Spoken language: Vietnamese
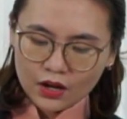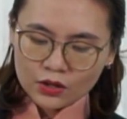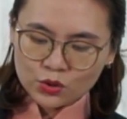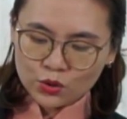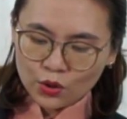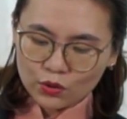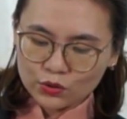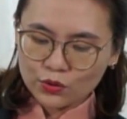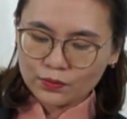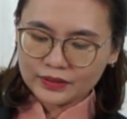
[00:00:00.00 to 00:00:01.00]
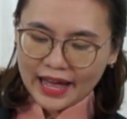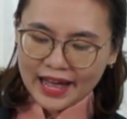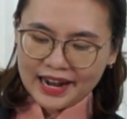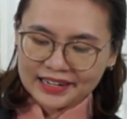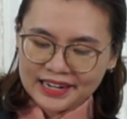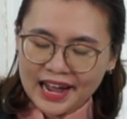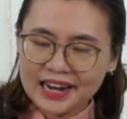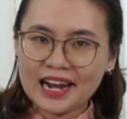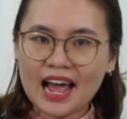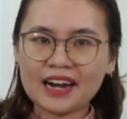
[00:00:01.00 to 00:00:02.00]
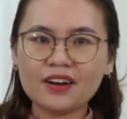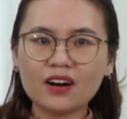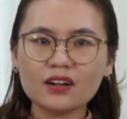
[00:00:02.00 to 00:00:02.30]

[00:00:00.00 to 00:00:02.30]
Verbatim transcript: Chúa của chúng ta, Ngài là đấng